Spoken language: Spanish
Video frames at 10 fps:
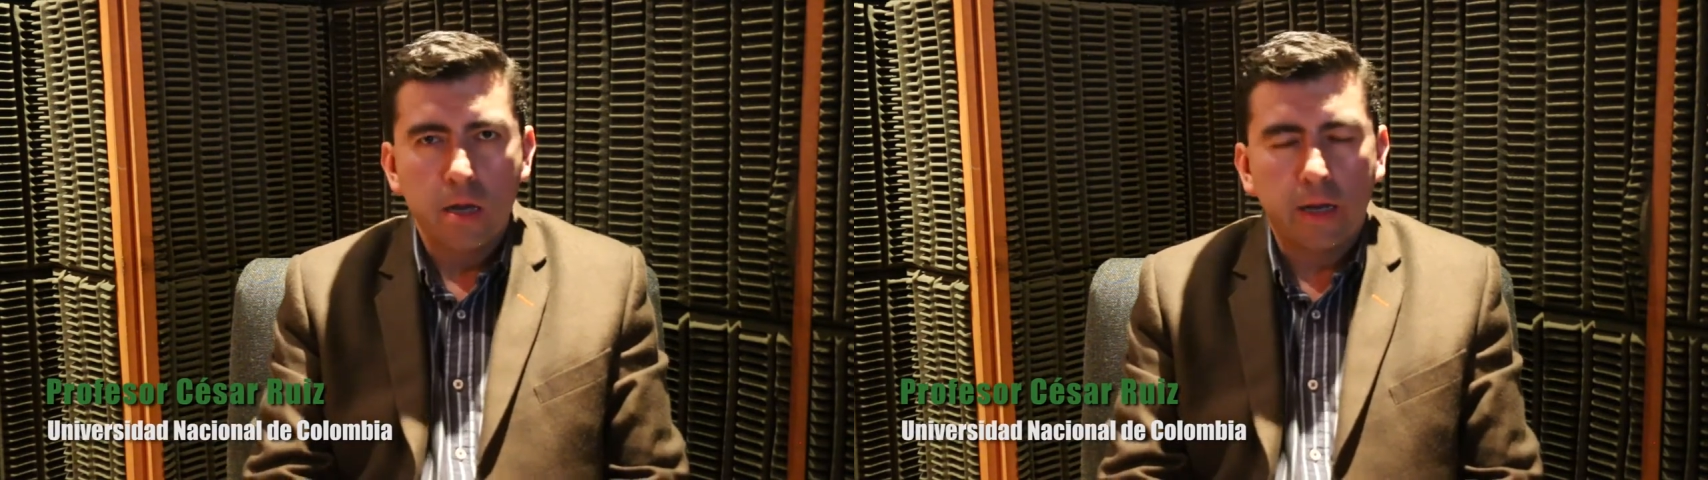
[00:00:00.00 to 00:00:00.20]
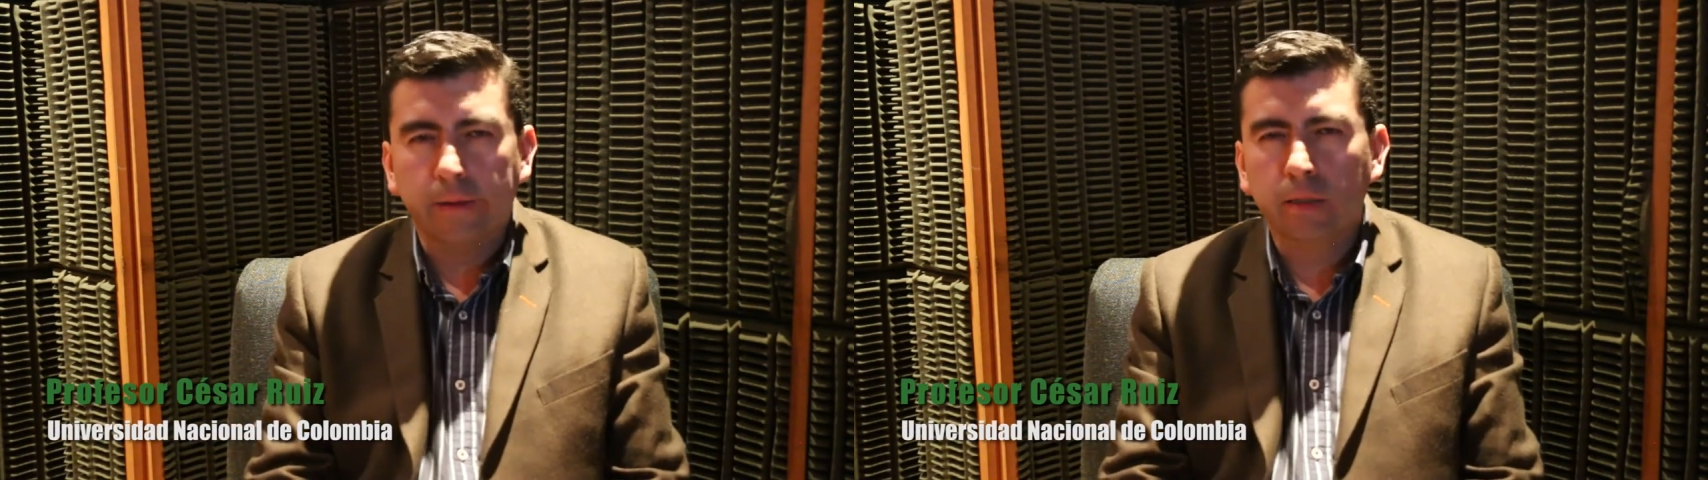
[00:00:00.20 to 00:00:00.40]

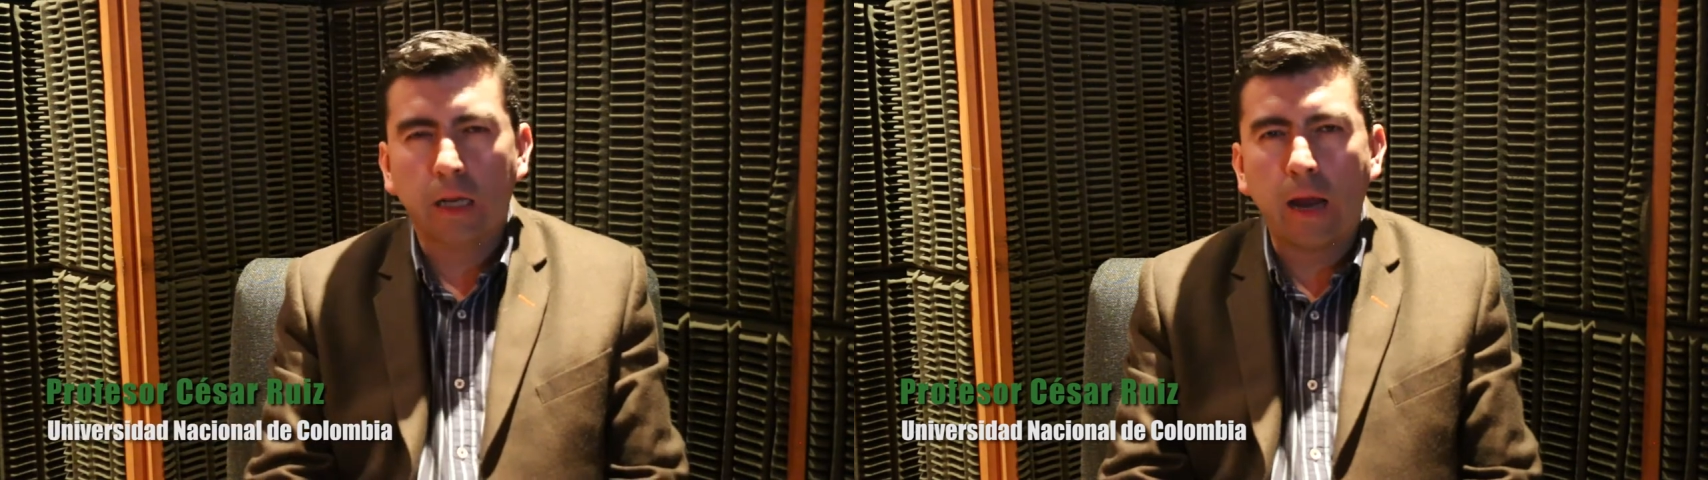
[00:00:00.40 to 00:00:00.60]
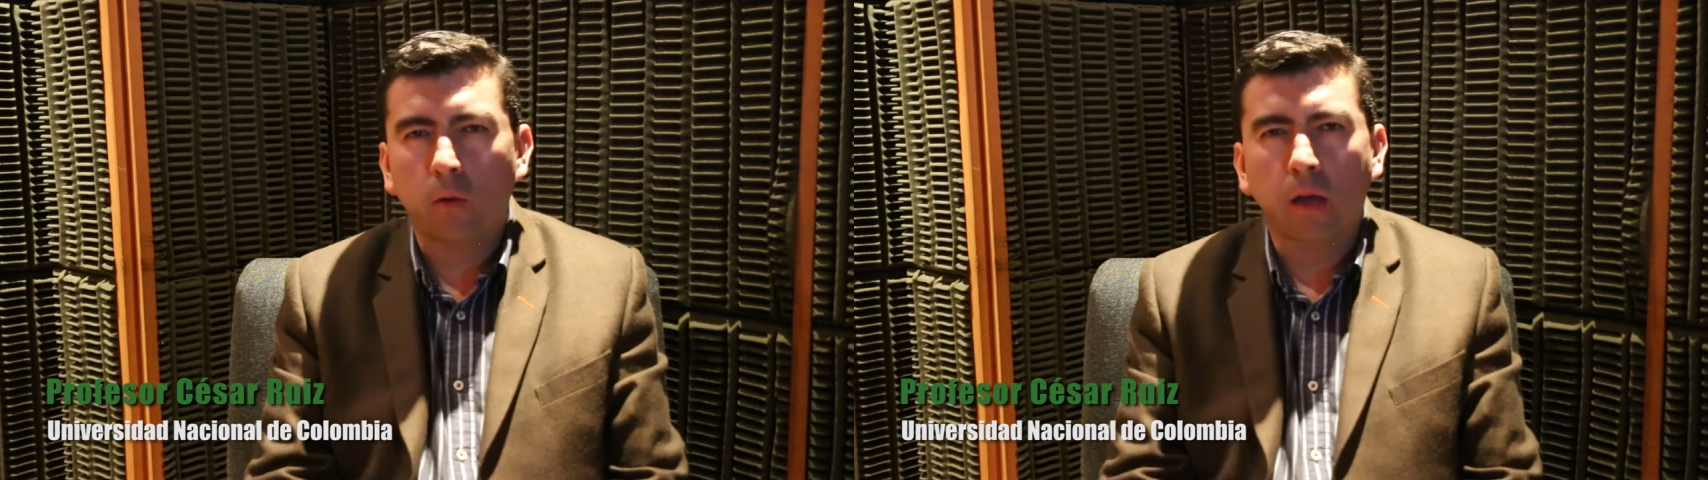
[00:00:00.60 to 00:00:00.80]
Es
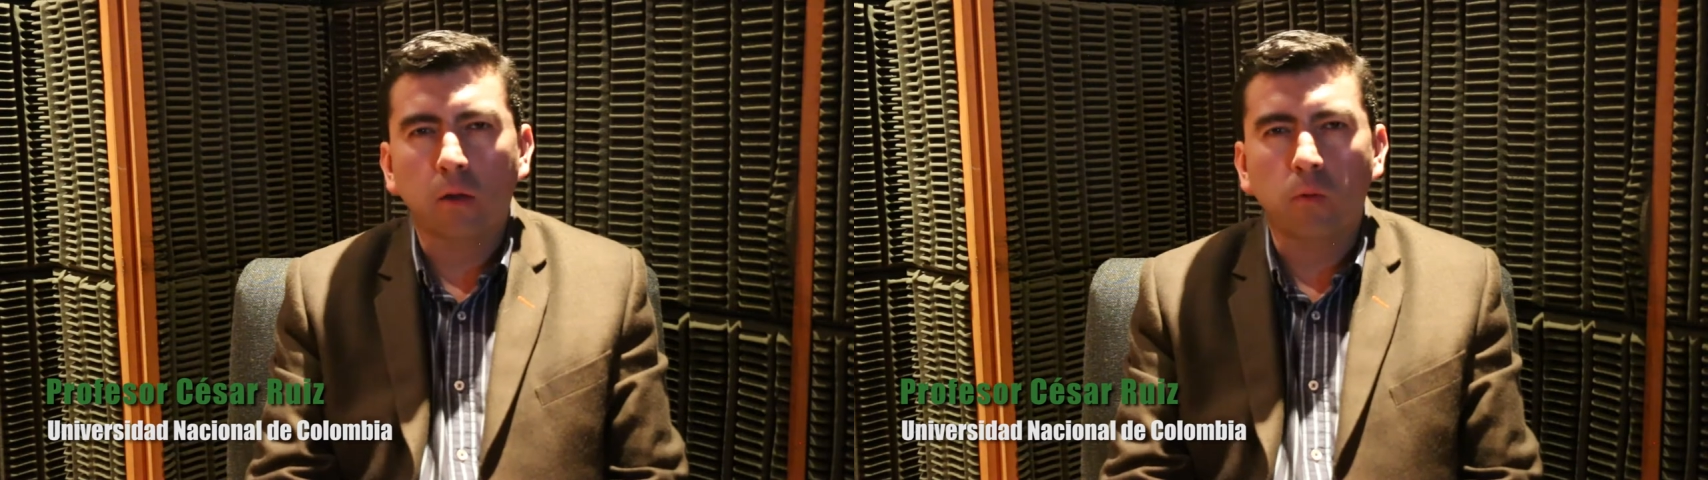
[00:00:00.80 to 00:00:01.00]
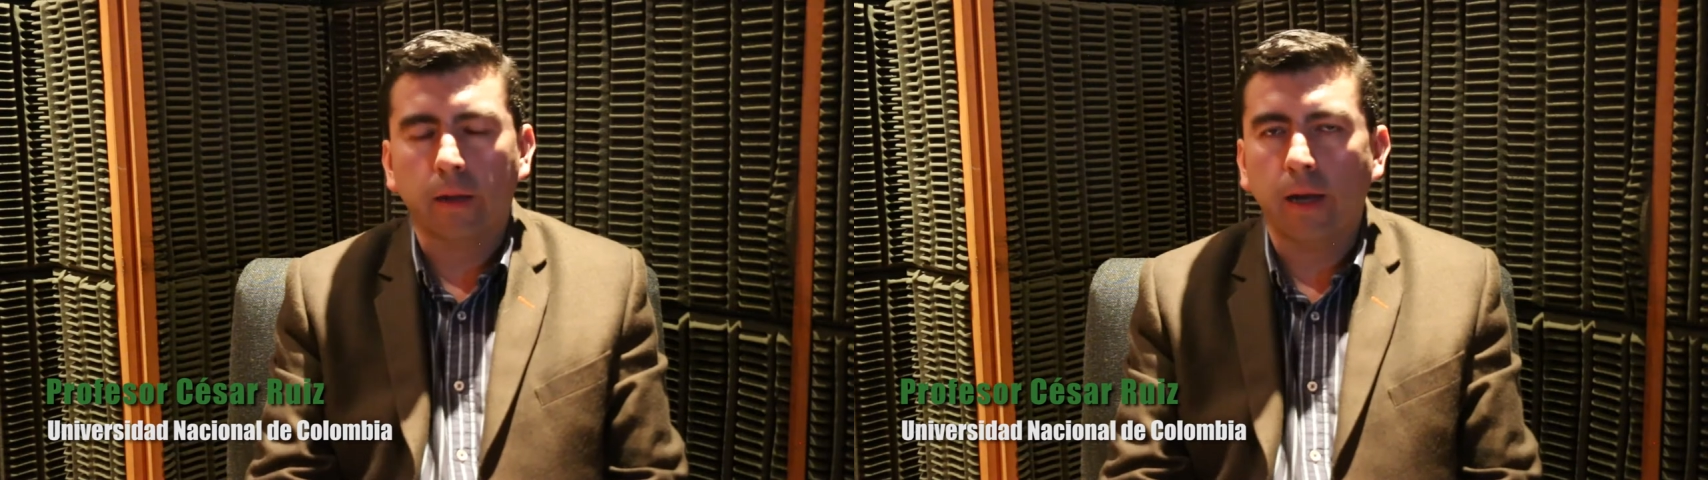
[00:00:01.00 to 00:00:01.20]
claro que en
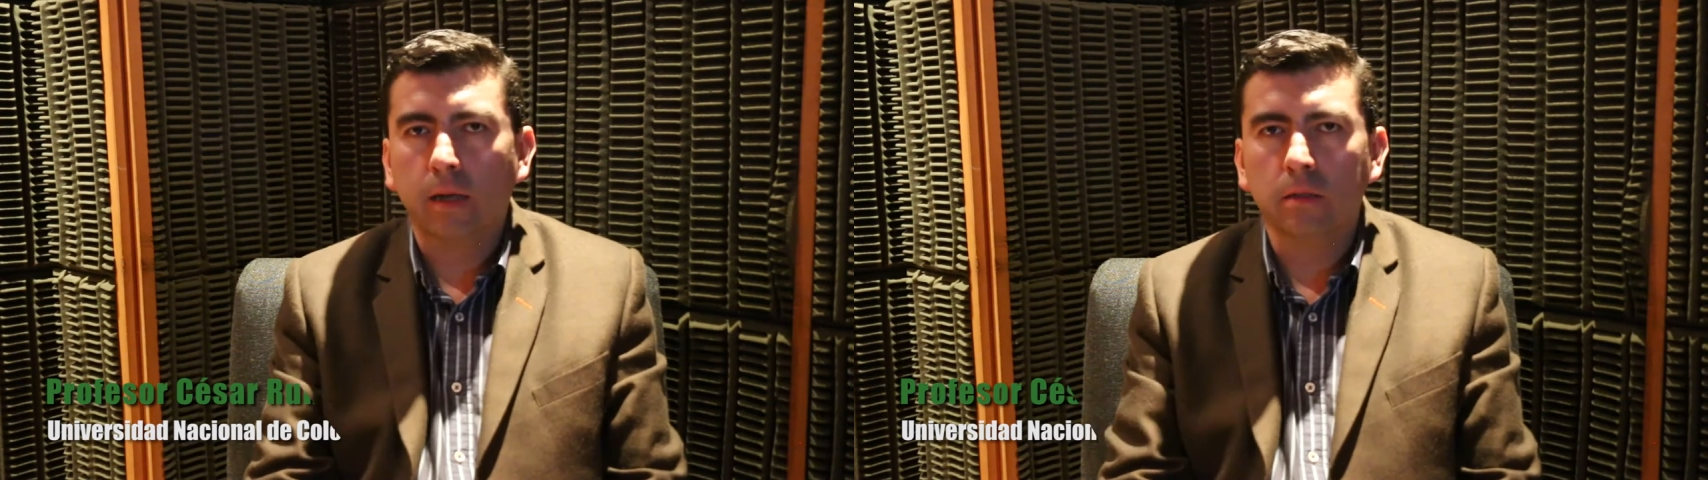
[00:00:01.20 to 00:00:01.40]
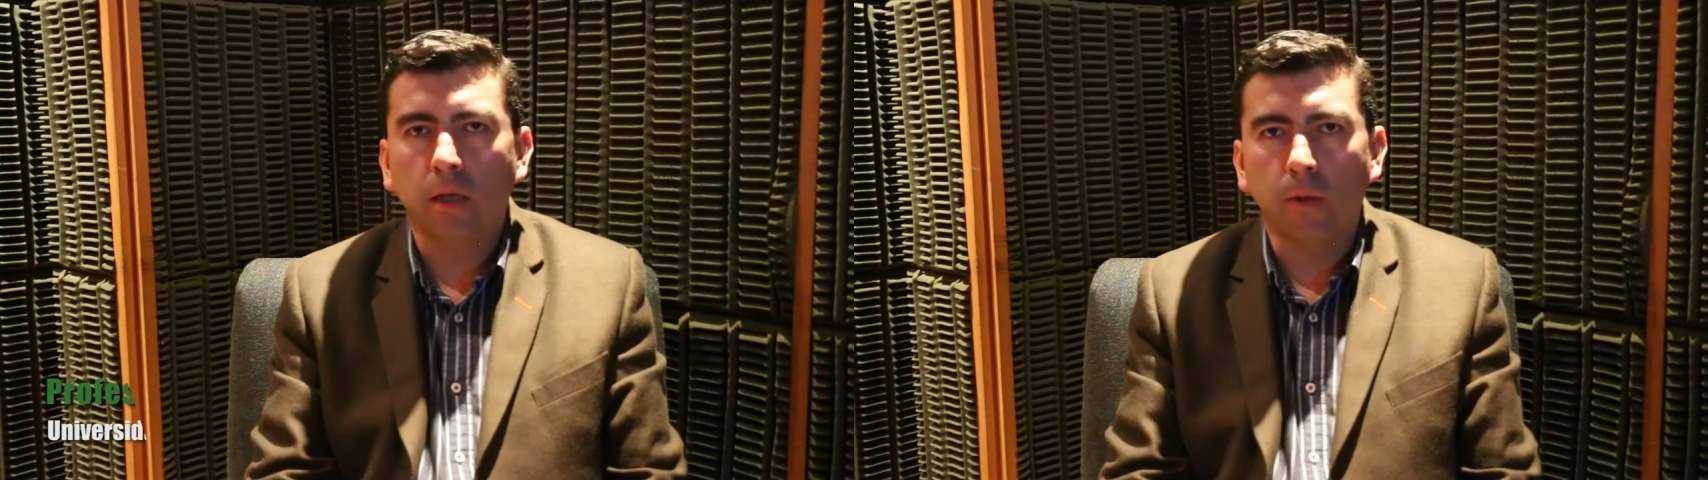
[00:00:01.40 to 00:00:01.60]
cualquier
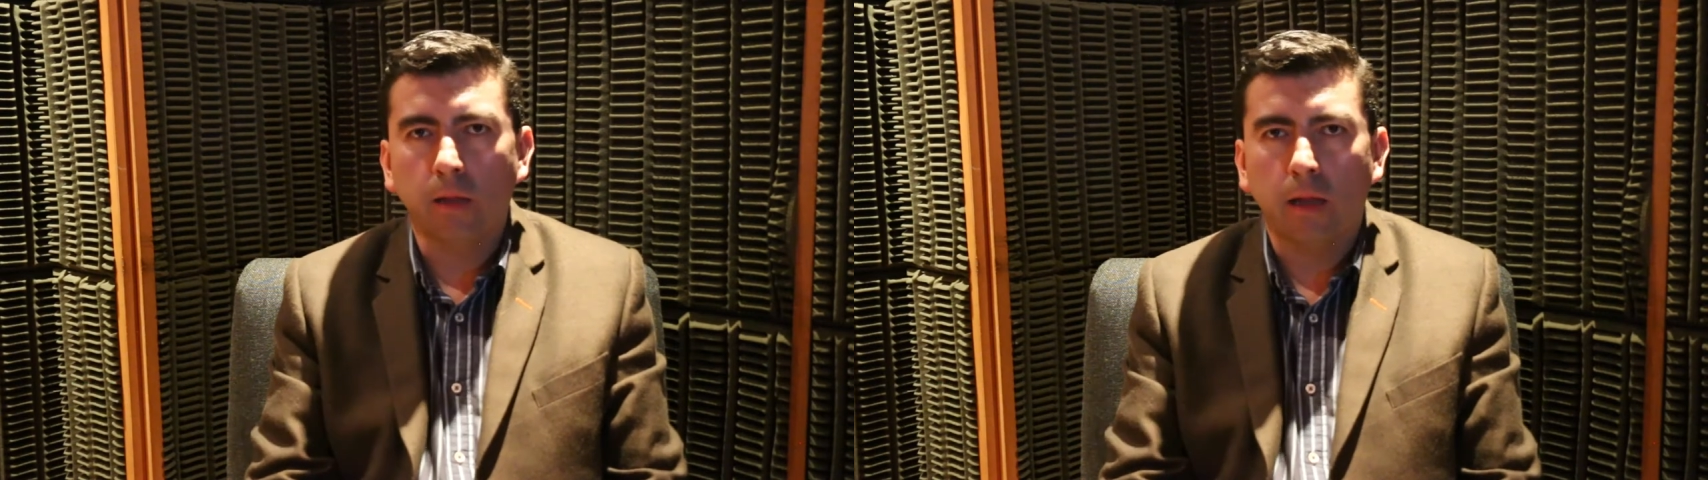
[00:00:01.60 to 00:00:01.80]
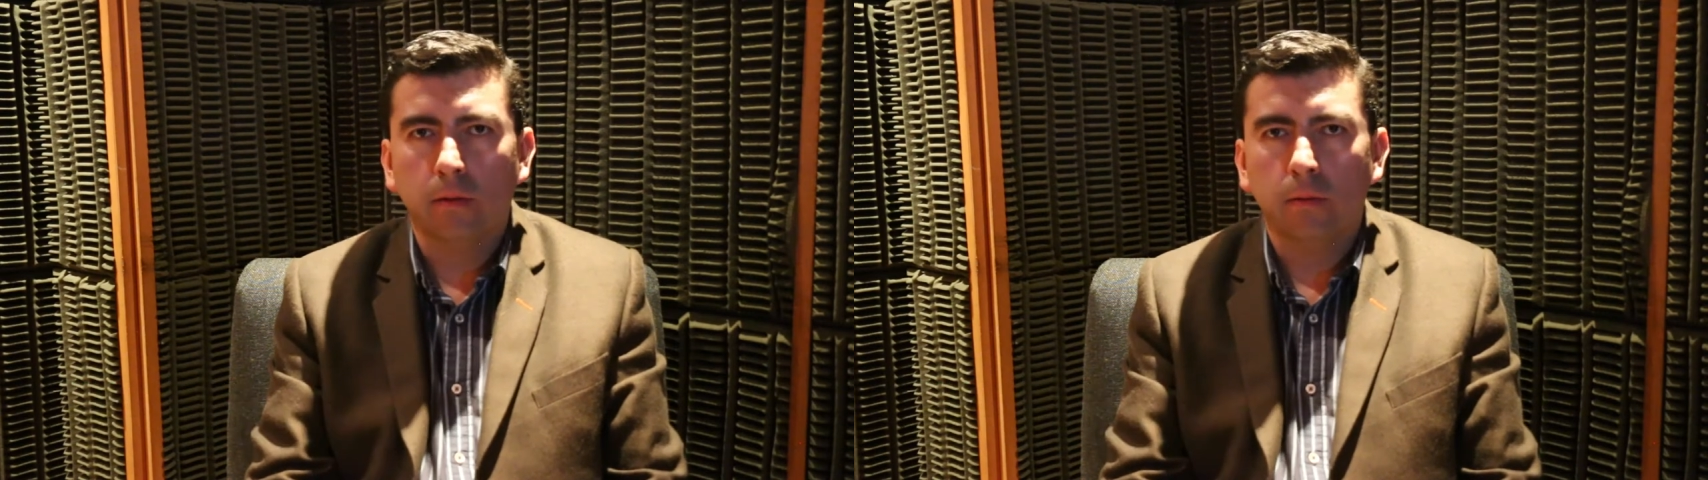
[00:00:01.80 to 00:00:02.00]

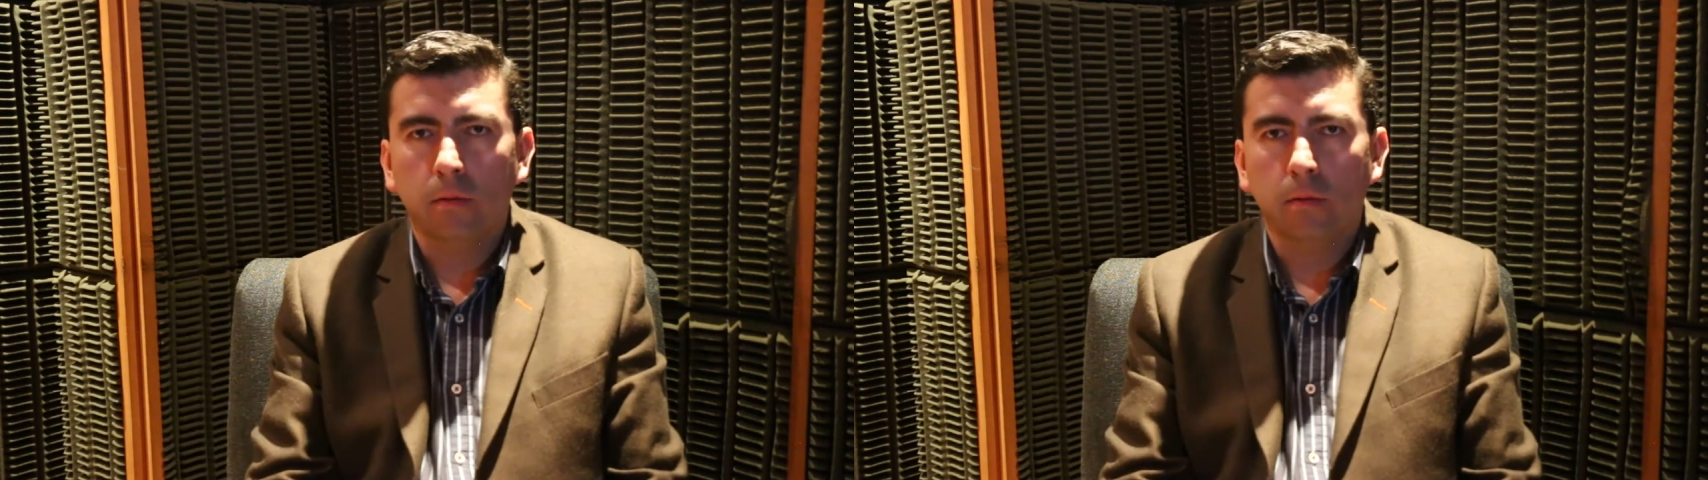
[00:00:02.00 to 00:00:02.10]
actividad,